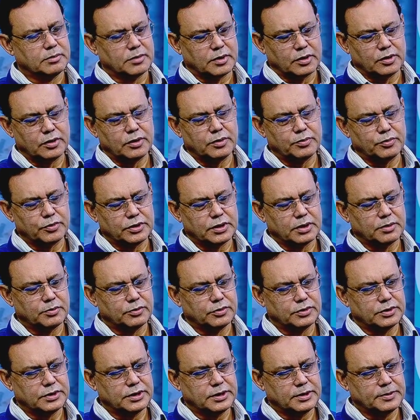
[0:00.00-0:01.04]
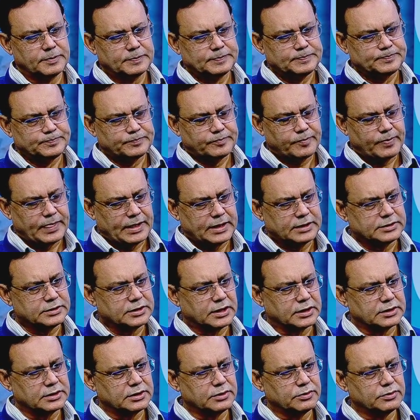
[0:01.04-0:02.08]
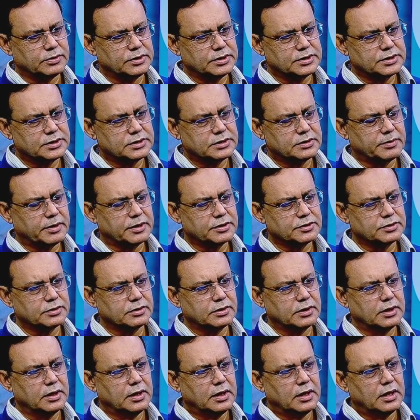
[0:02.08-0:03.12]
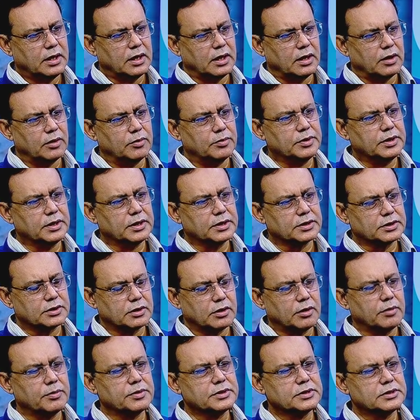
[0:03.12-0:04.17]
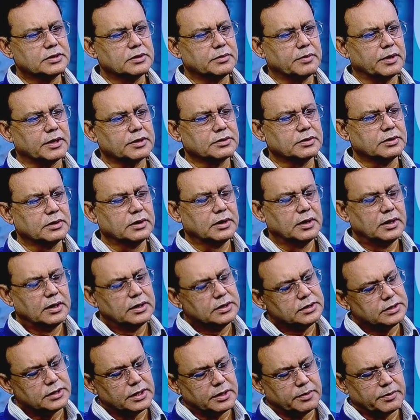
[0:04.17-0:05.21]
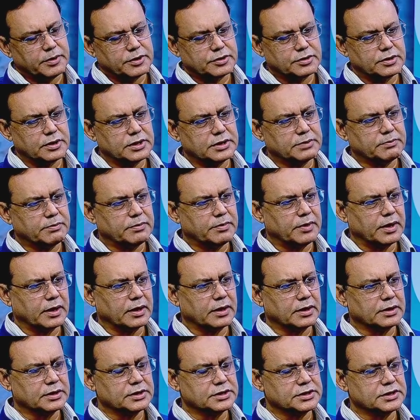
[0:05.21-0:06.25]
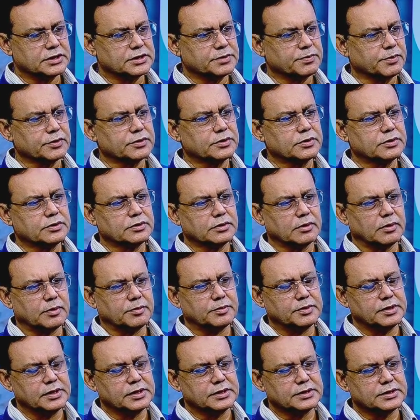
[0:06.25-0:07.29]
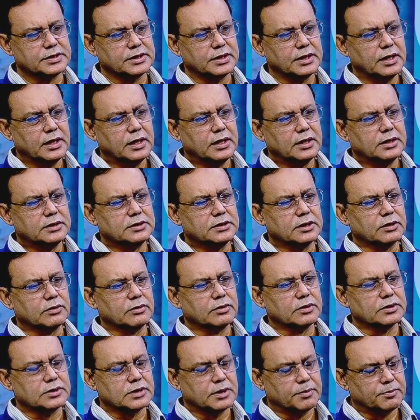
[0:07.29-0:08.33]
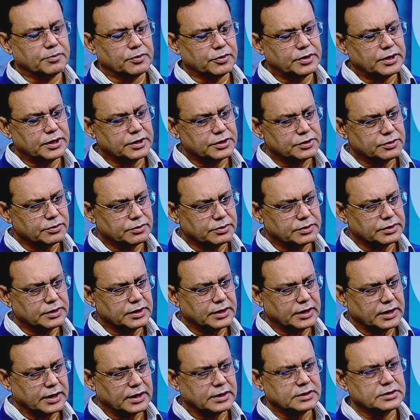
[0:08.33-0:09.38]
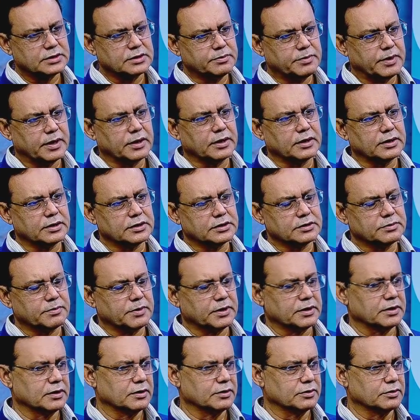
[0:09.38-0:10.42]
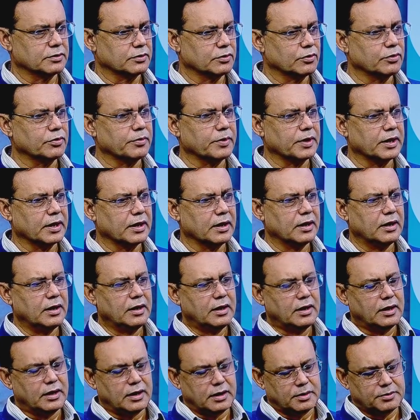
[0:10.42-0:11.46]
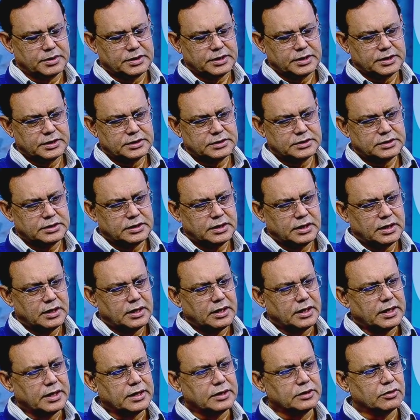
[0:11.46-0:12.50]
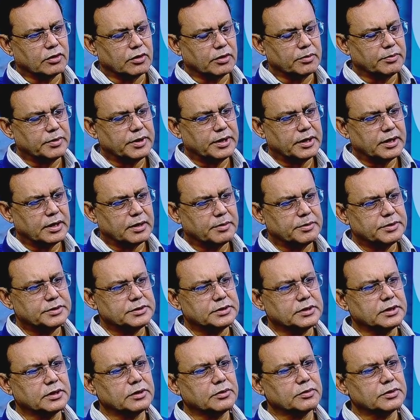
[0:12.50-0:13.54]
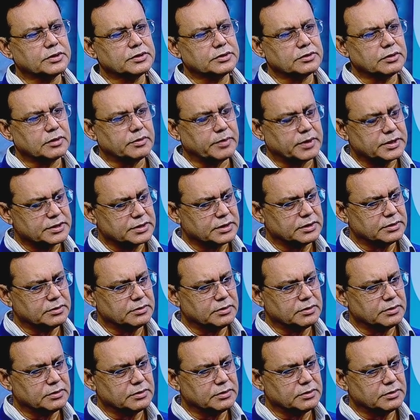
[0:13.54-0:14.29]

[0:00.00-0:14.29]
মাননীয় প্রধানমন্ত্রীর জাতির উদ্দেশ্যে যে ভাষণ আওয়ামী লীগের সমাবেশে যে ভাষণ সেই ভাষণে বাংলাদেশে স্পষ্ট জবাব দিয়েছে যে কোনো সাম্প্রদায়িক শক্তির কাছে বাংলাদেশ মাথা নত করবে না আমরা দেখেছি এই ধর্মের নামে জিগির উঠেছিল ভাষা